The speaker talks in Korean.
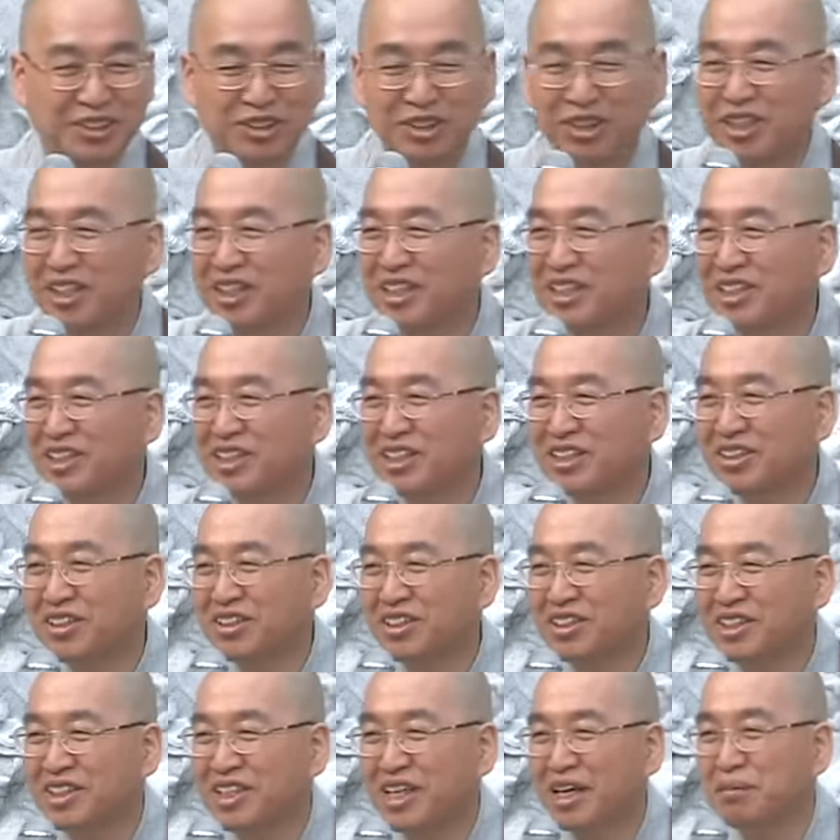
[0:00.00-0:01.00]
죄를
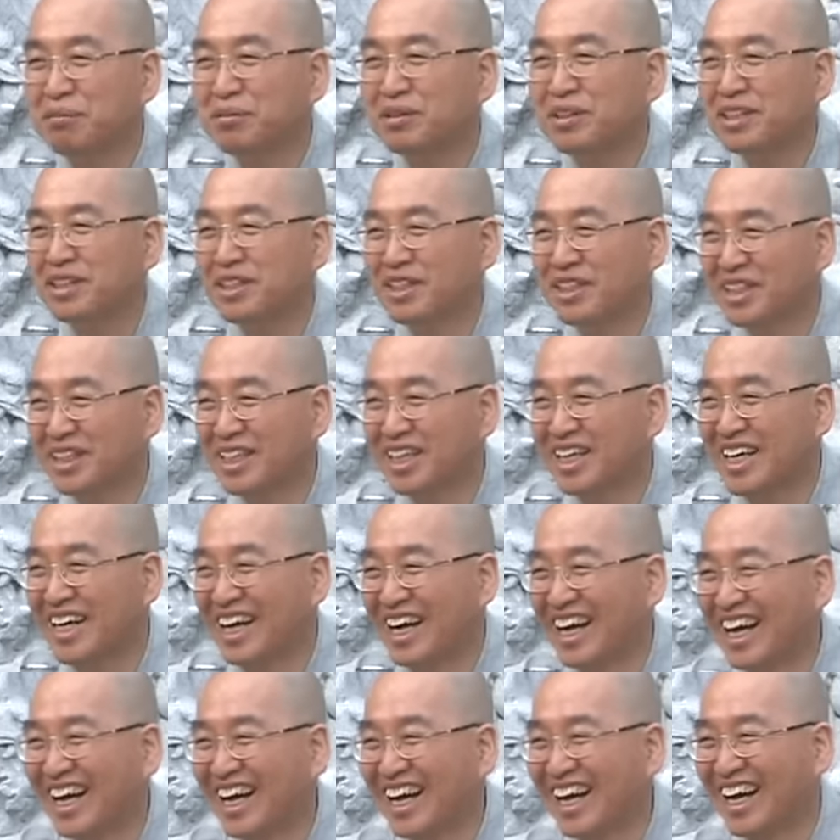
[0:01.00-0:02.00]
지어도 지 아버지
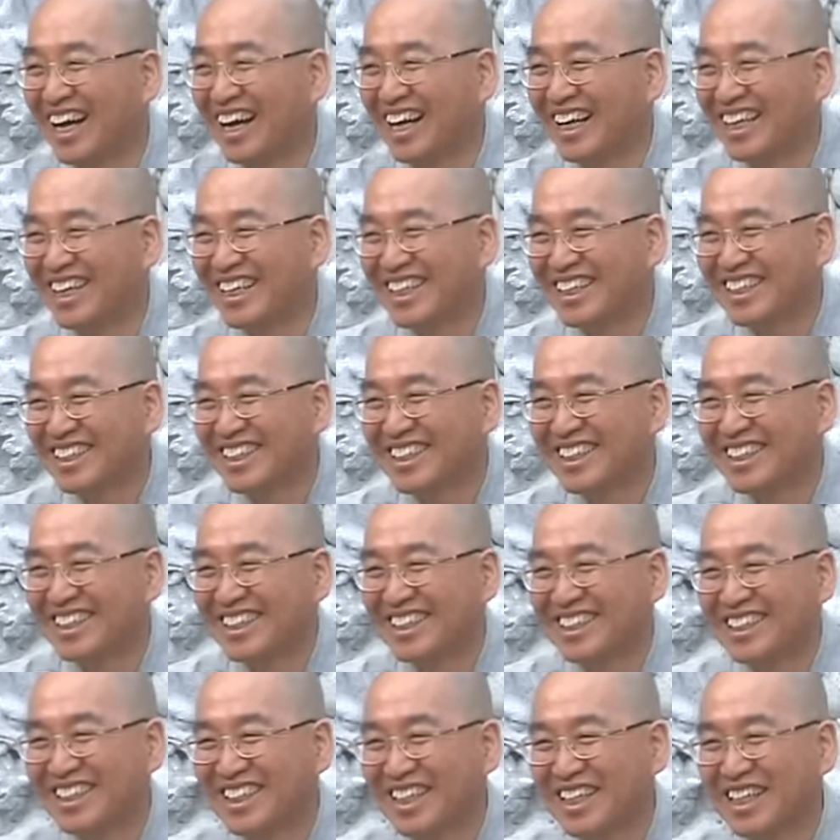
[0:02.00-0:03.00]
거니까
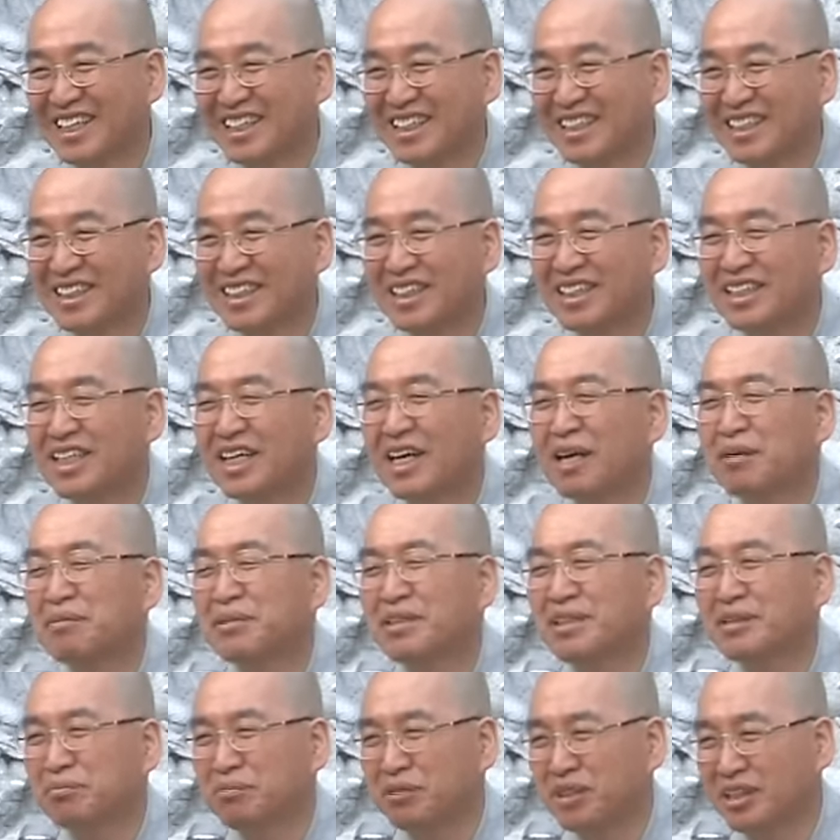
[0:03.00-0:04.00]
너
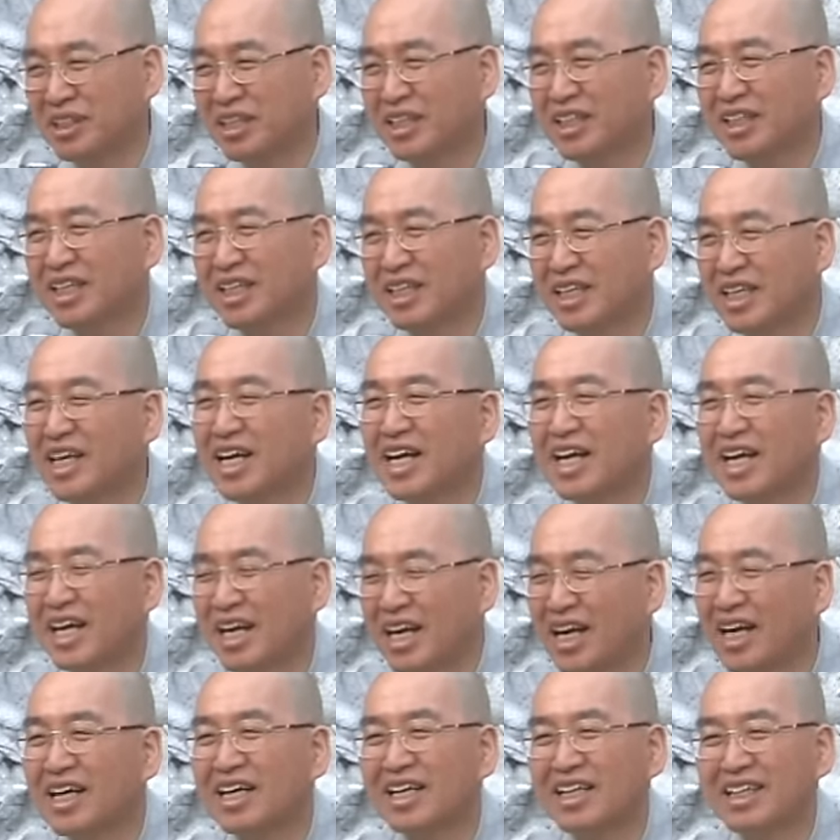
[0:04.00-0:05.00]
아버지 문제니까 네가
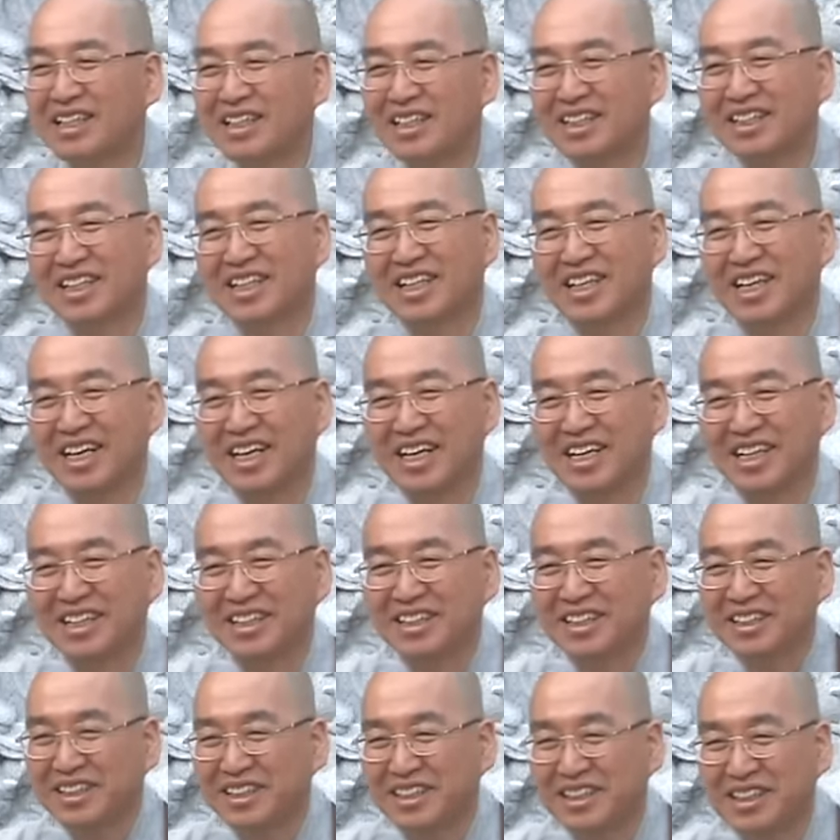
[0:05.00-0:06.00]
해라 이렇게
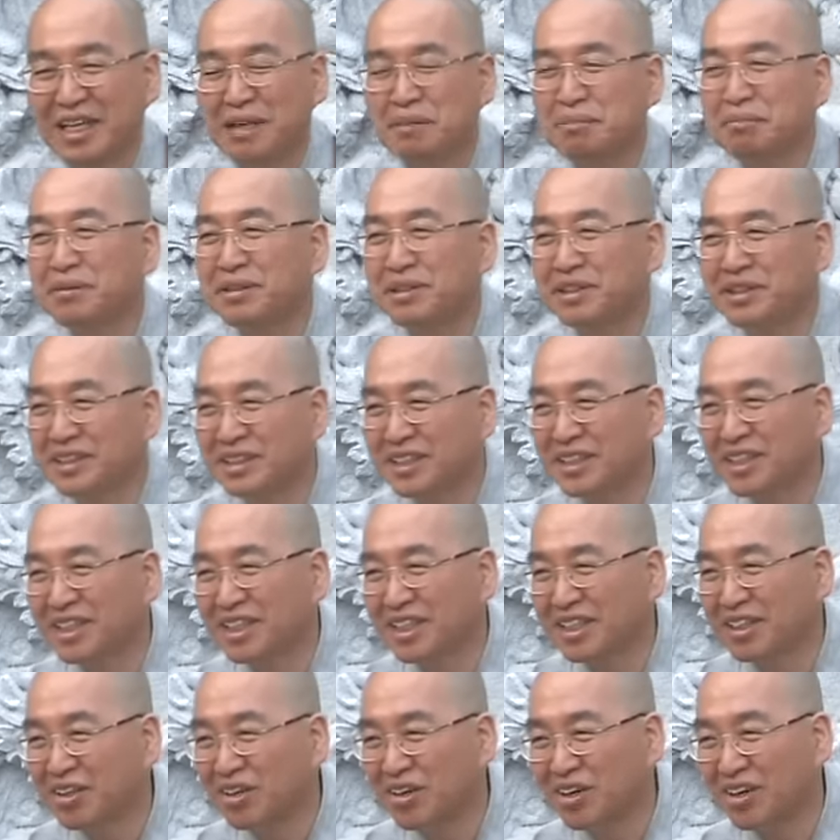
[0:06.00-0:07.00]
남편
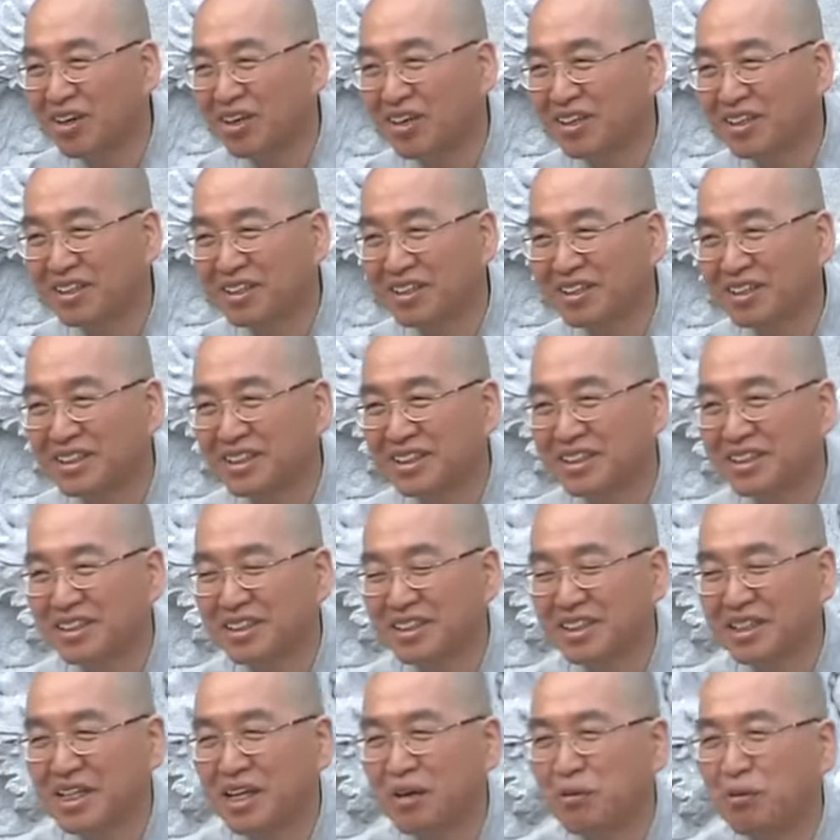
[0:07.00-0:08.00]
시키고
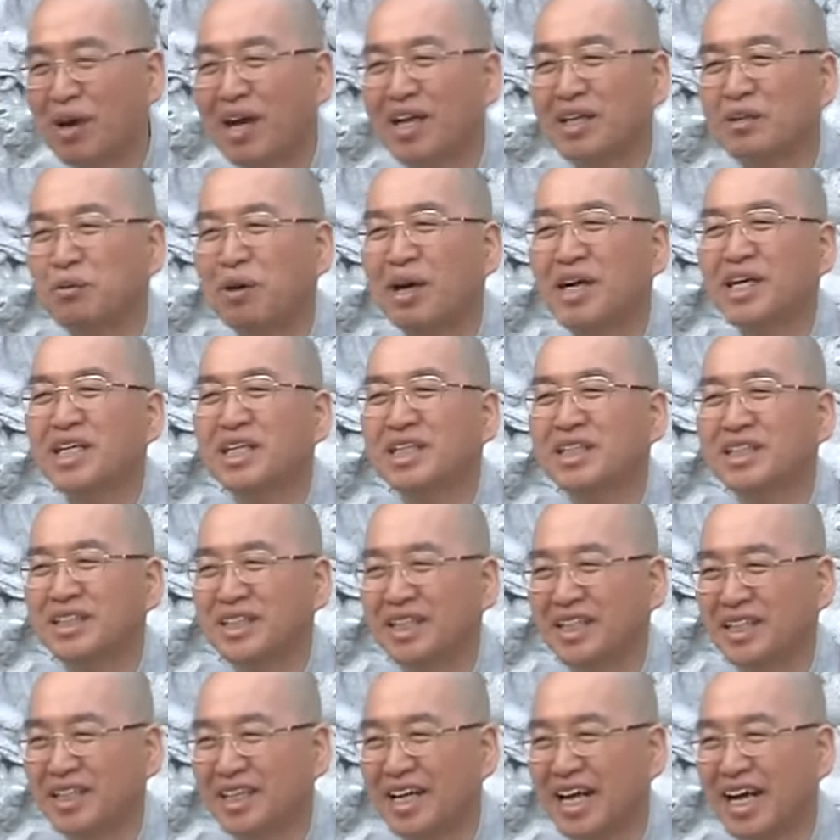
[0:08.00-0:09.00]
어, 이게 완,
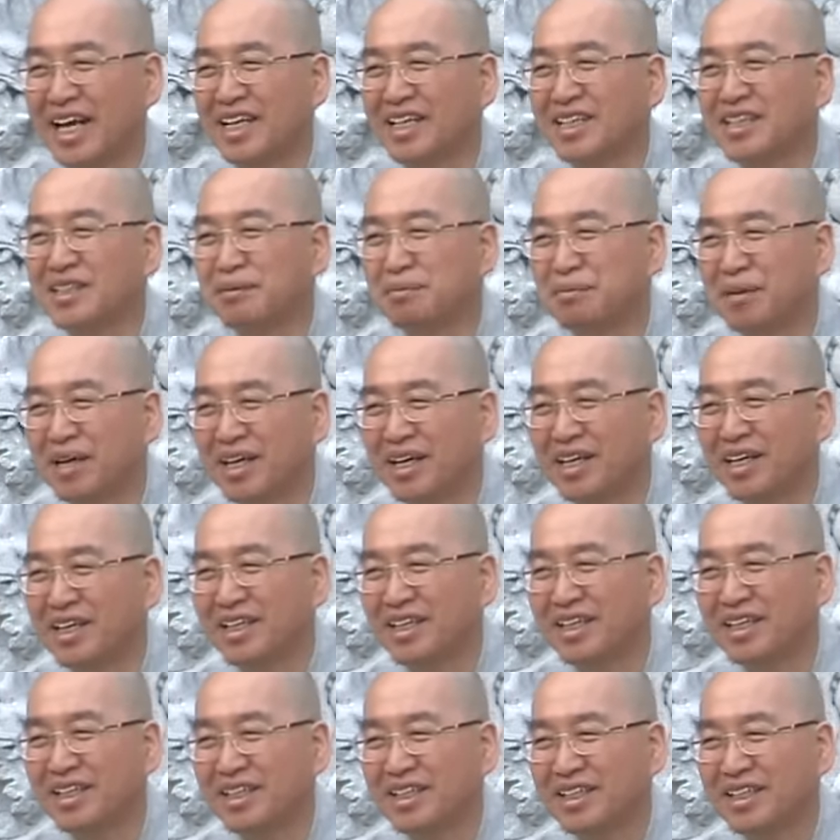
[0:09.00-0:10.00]
왕절책은
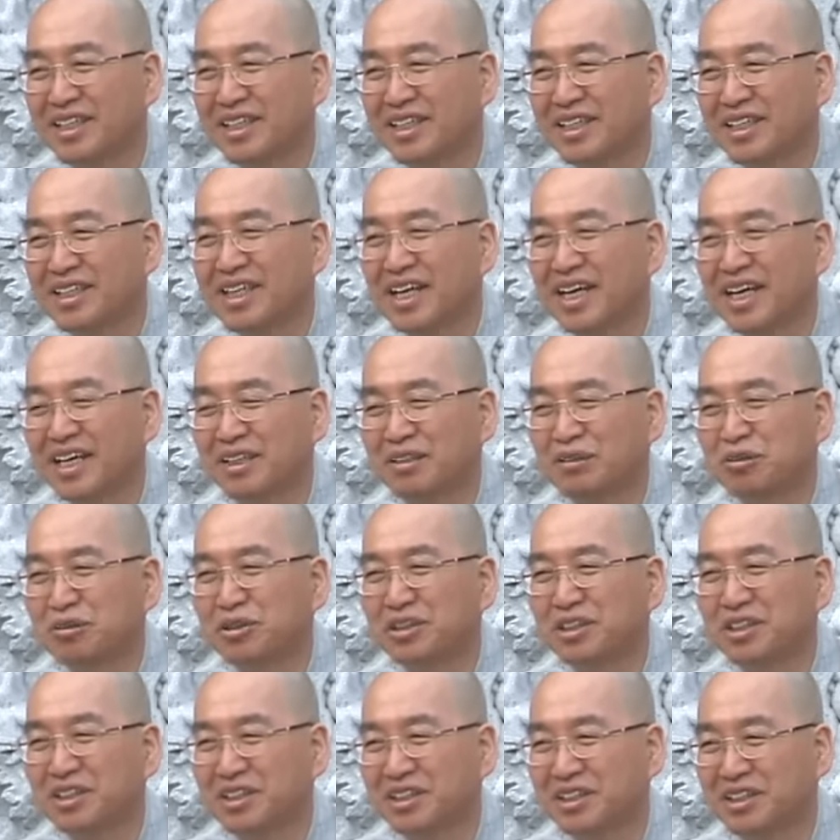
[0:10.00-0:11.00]
아니지만은 그냥
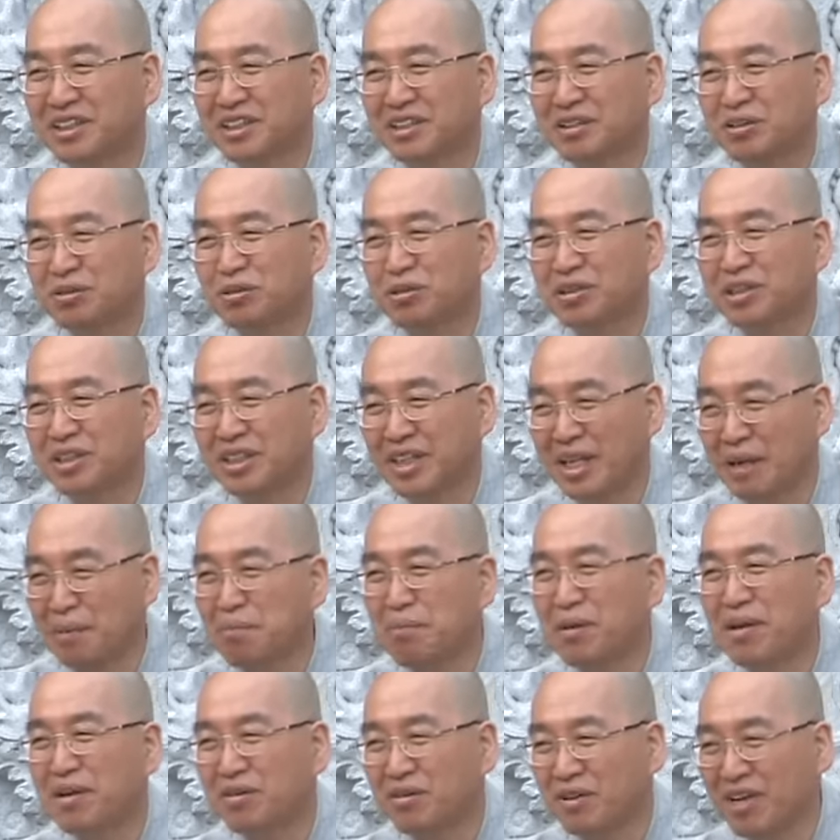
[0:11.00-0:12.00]
우선 우선
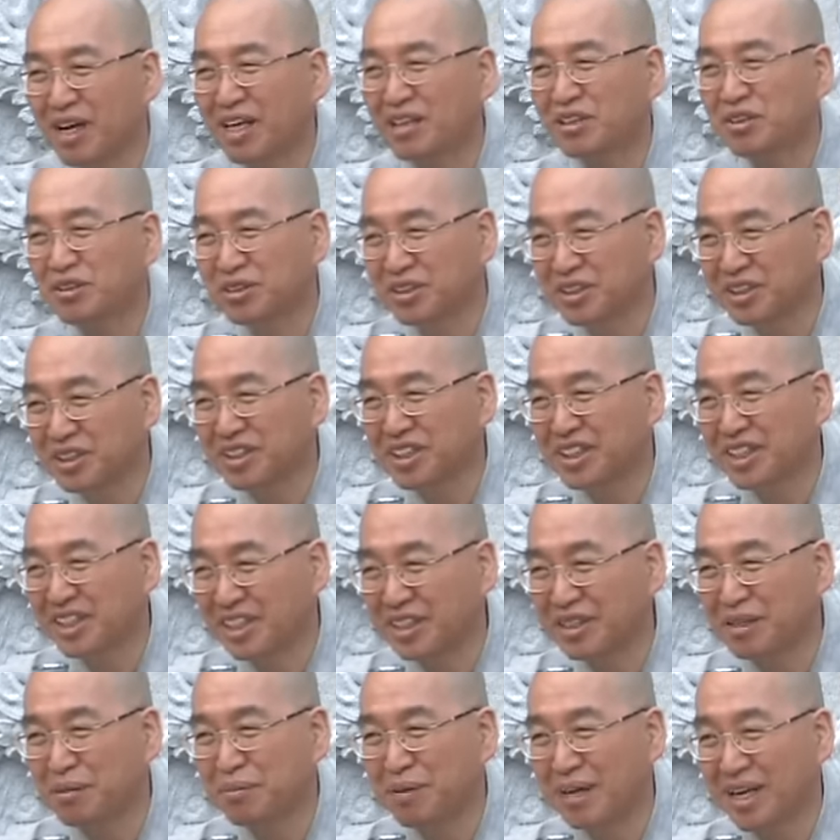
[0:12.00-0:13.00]
땜방으로 할 수 있는
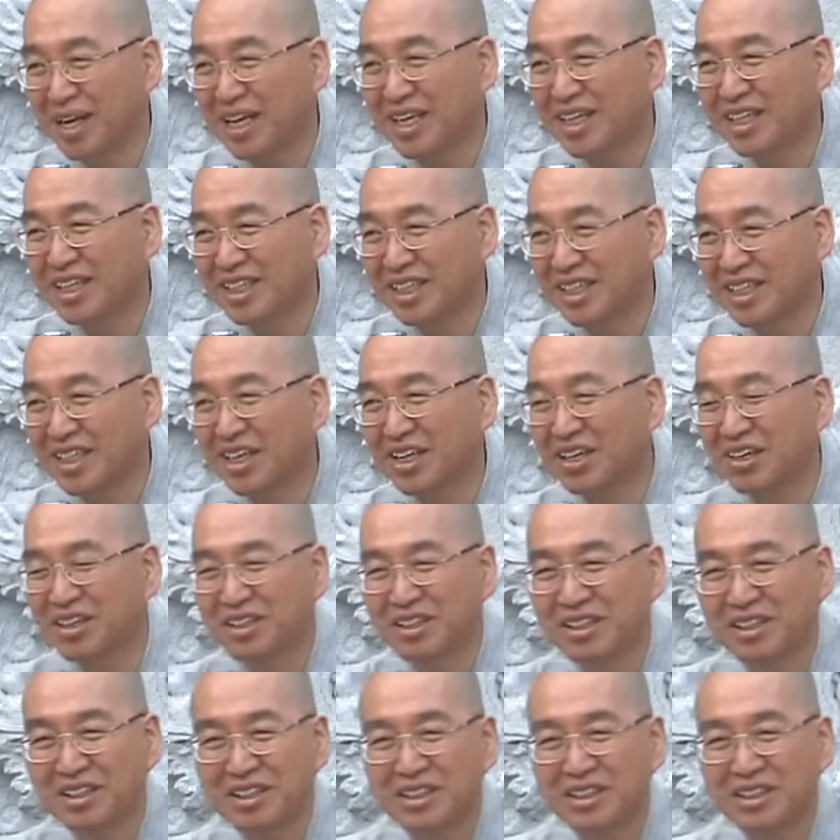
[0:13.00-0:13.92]
길을 말하는 거요.